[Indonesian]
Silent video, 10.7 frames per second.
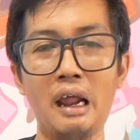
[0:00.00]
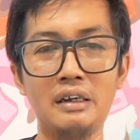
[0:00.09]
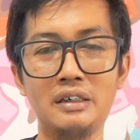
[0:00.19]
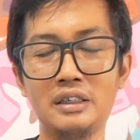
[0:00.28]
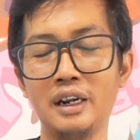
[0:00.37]

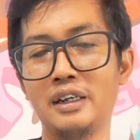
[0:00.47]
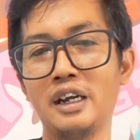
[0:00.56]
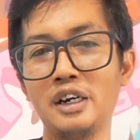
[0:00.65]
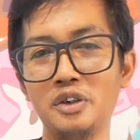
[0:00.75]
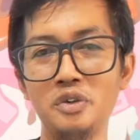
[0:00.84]

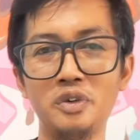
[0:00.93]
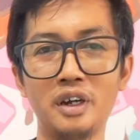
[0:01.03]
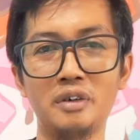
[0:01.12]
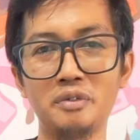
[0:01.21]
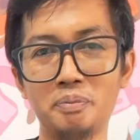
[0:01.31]
ada
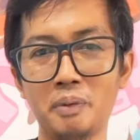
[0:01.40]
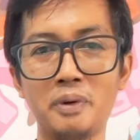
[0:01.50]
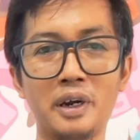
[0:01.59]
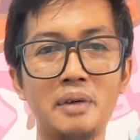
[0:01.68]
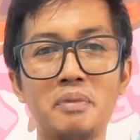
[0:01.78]
kandungan
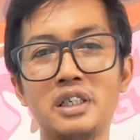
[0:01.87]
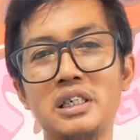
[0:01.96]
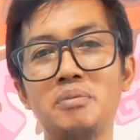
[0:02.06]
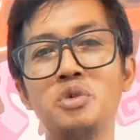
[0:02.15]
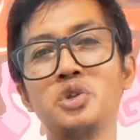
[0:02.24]
berbagai
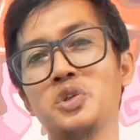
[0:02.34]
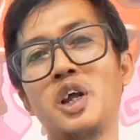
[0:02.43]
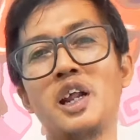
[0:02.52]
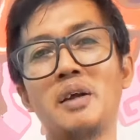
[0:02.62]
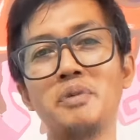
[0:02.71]
macam
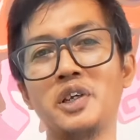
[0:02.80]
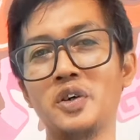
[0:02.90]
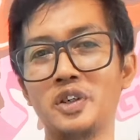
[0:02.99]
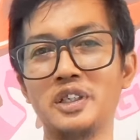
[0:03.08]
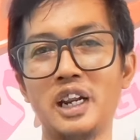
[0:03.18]
unsur hara
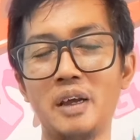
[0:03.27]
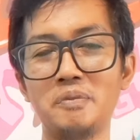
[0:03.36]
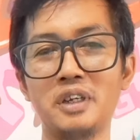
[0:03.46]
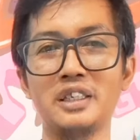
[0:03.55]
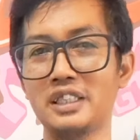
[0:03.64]
mikro di
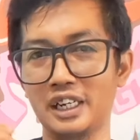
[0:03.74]
dalamnya.